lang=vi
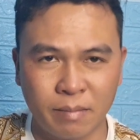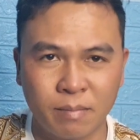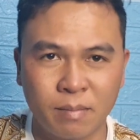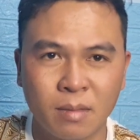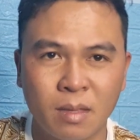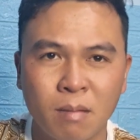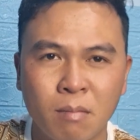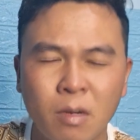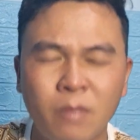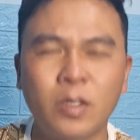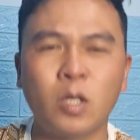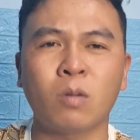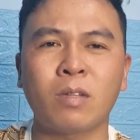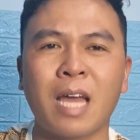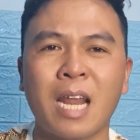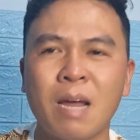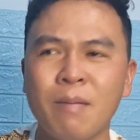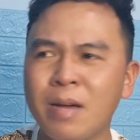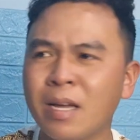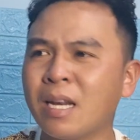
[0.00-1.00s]
hình bởi vì chúng
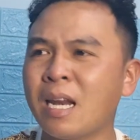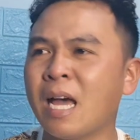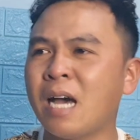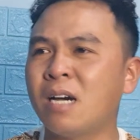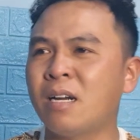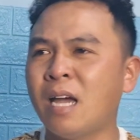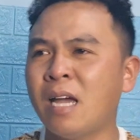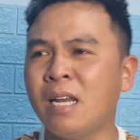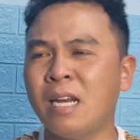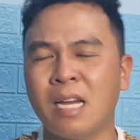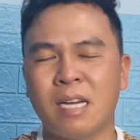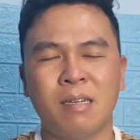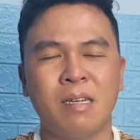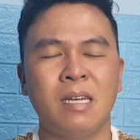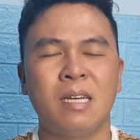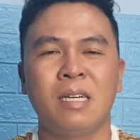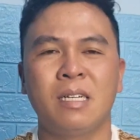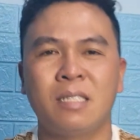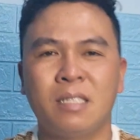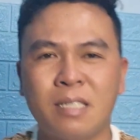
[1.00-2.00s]
ta đã biết là ở đây là
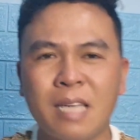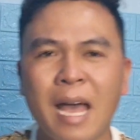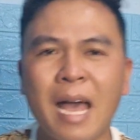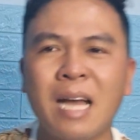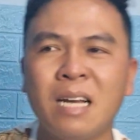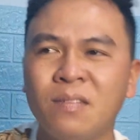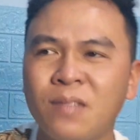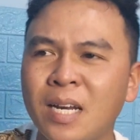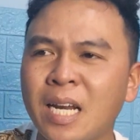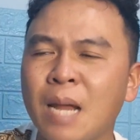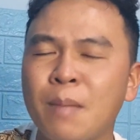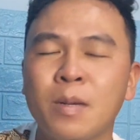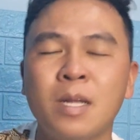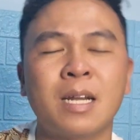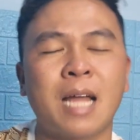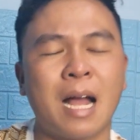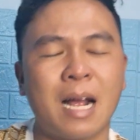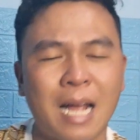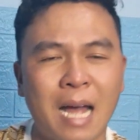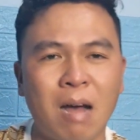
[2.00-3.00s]
Trang vẫn làm đơn
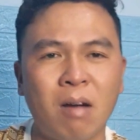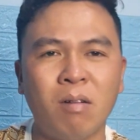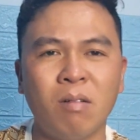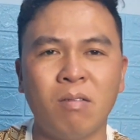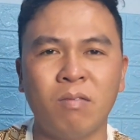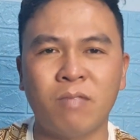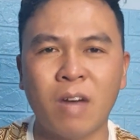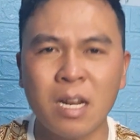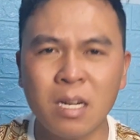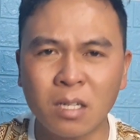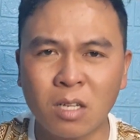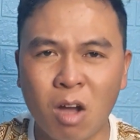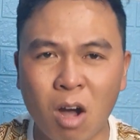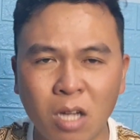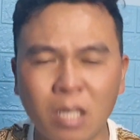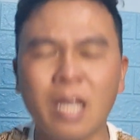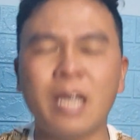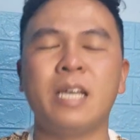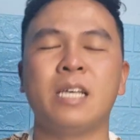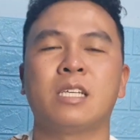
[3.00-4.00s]
kháng cáo vẫn
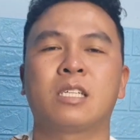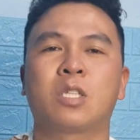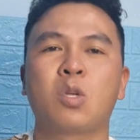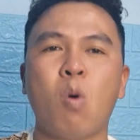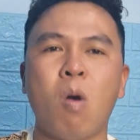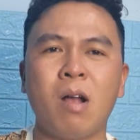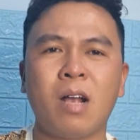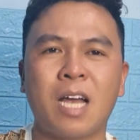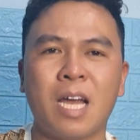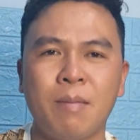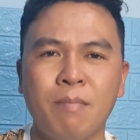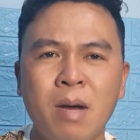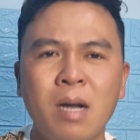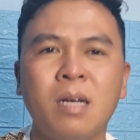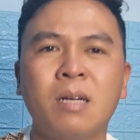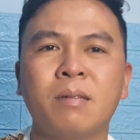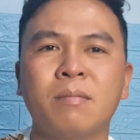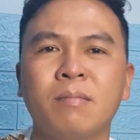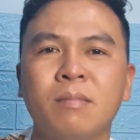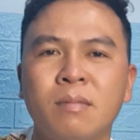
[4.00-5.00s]
có thể xuống cái mức
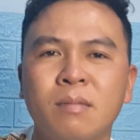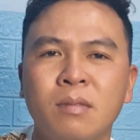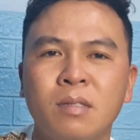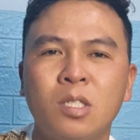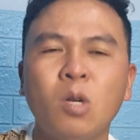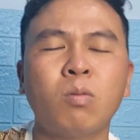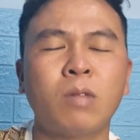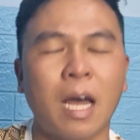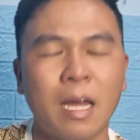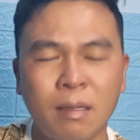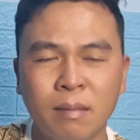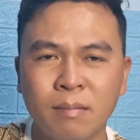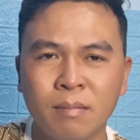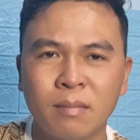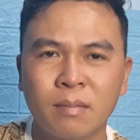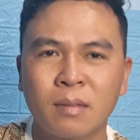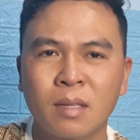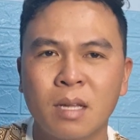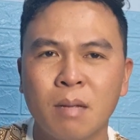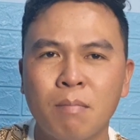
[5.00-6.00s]
trung thân
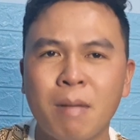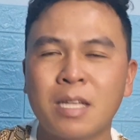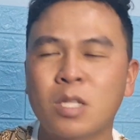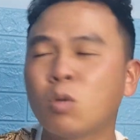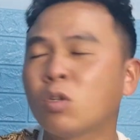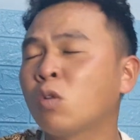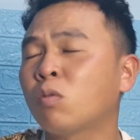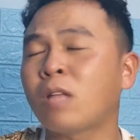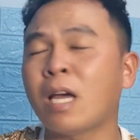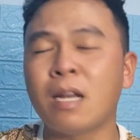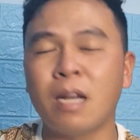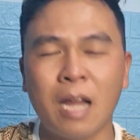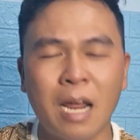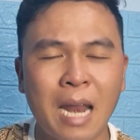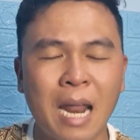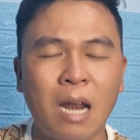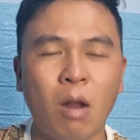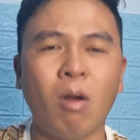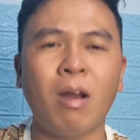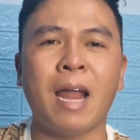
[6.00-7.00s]
mà xuống trung thân ở đây
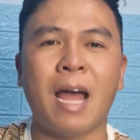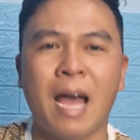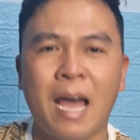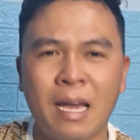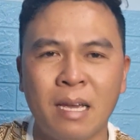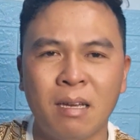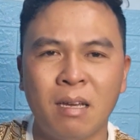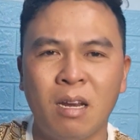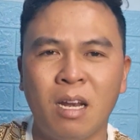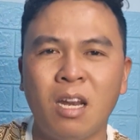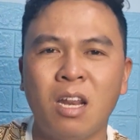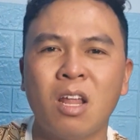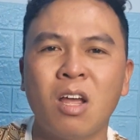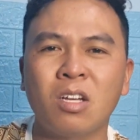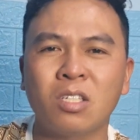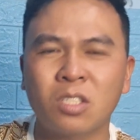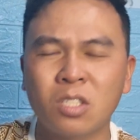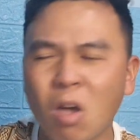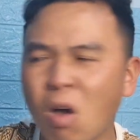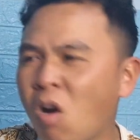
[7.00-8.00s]
là lỗi là ai
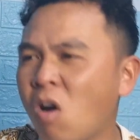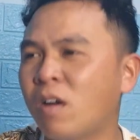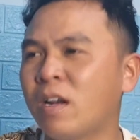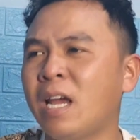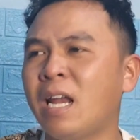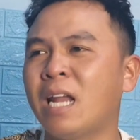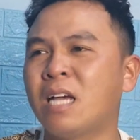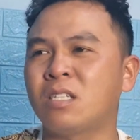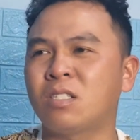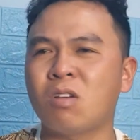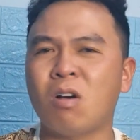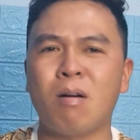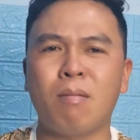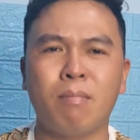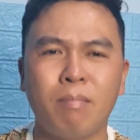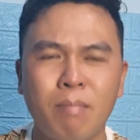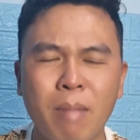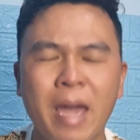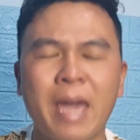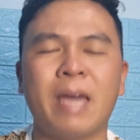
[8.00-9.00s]
là do ở đây là do
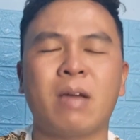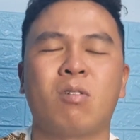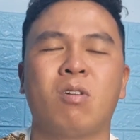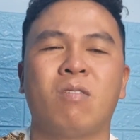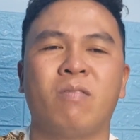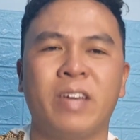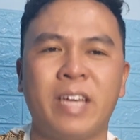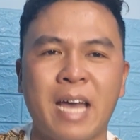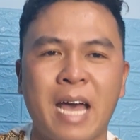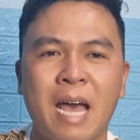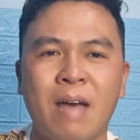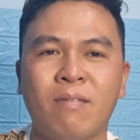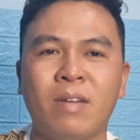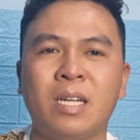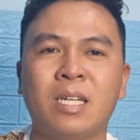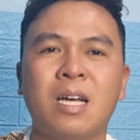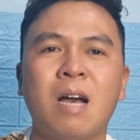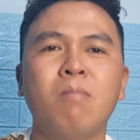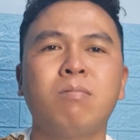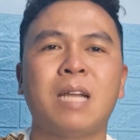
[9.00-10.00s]
mẹ của VA
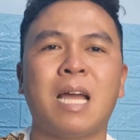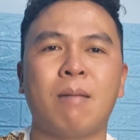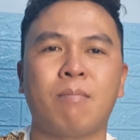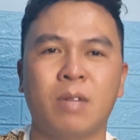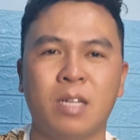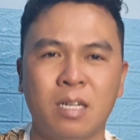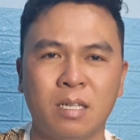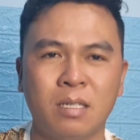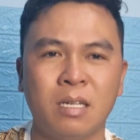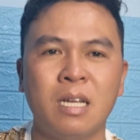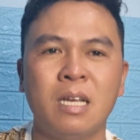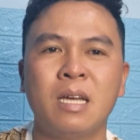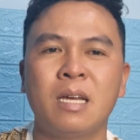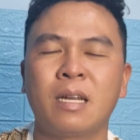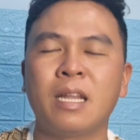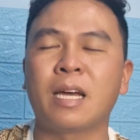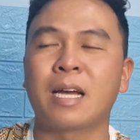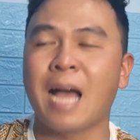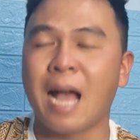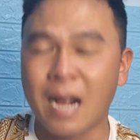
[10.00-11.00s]
vẫn không làm đơn
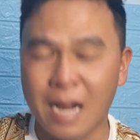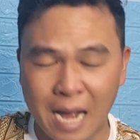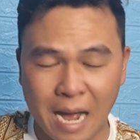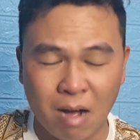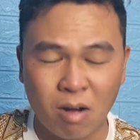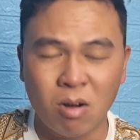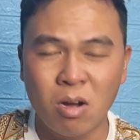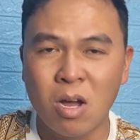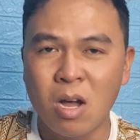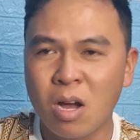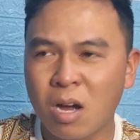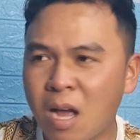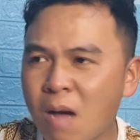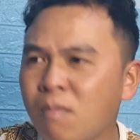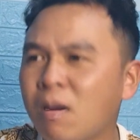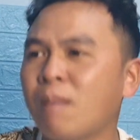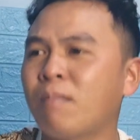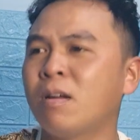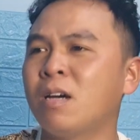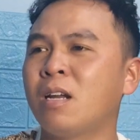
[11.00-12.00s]
để kháng cáo
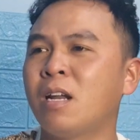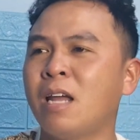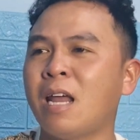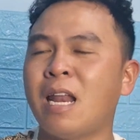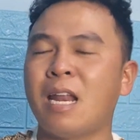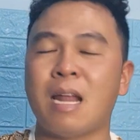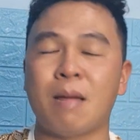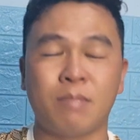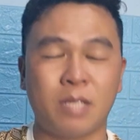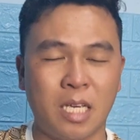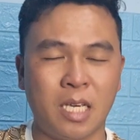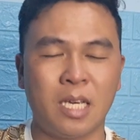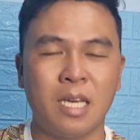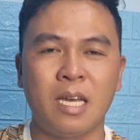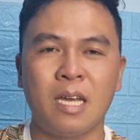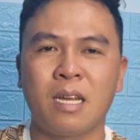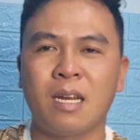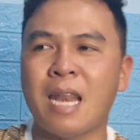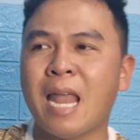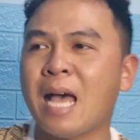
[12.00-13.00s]
không làm đơn ở đây là làm
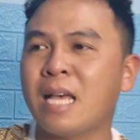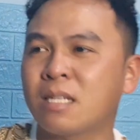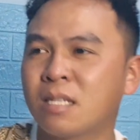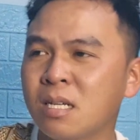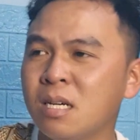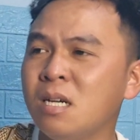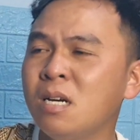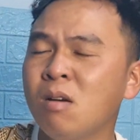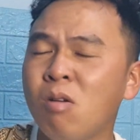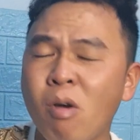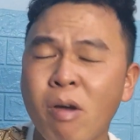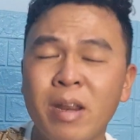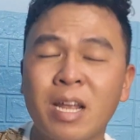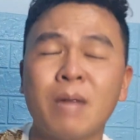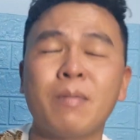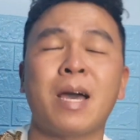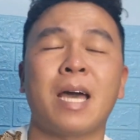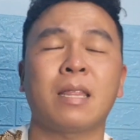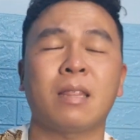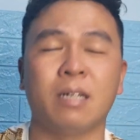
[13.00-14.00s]
gì là giữ nguyên
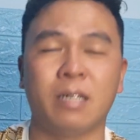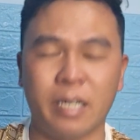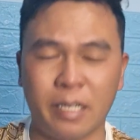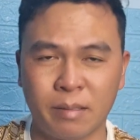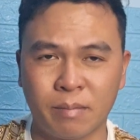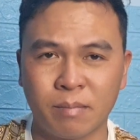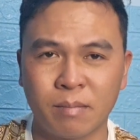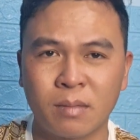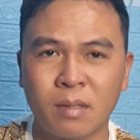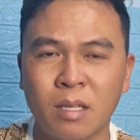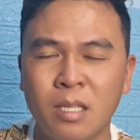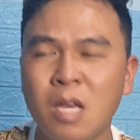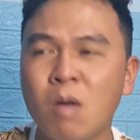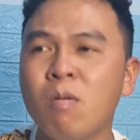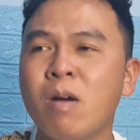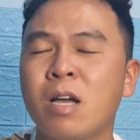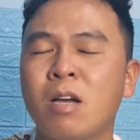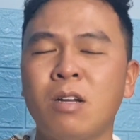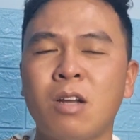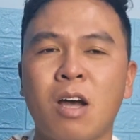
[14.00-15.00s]
cái bản án tử hình nhiều
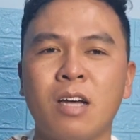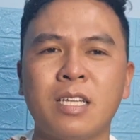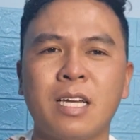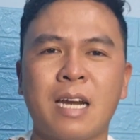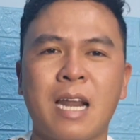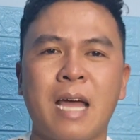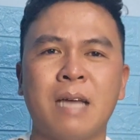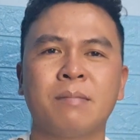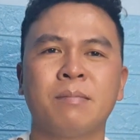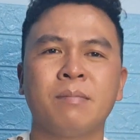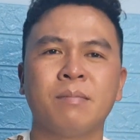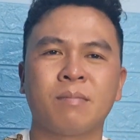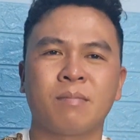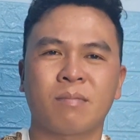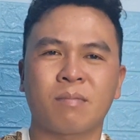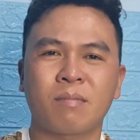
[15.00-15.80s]
người cứ nói rằng là